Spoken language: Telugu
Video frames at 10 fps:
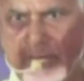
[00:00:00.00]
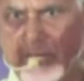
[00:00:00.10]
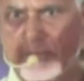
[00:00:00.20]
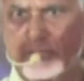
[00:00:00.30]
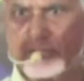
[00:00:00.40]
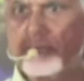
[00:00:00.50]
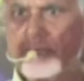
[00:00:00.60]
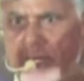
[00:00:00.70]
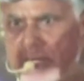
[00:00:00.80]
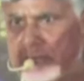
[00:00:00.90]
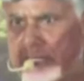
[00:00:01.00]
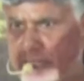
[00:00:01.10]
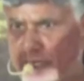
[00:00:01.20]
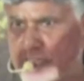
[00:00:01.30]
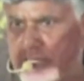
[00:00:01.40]
మీడియా మొత్తం బిల్డింగ్స్
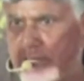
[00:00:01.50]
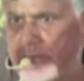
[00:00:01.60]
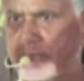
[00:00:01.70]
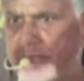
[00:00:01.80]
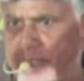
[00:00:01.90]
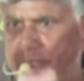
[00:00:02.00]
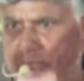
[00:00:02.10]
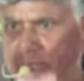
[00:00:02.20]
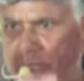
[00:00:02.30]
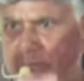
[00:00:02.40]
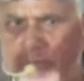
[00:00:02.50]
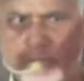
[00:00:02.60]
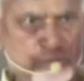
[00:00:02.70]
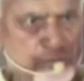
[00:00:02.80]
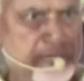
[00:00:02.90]
అన్ని చూశారు
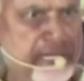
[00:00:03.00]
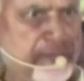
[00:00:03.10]
బూజు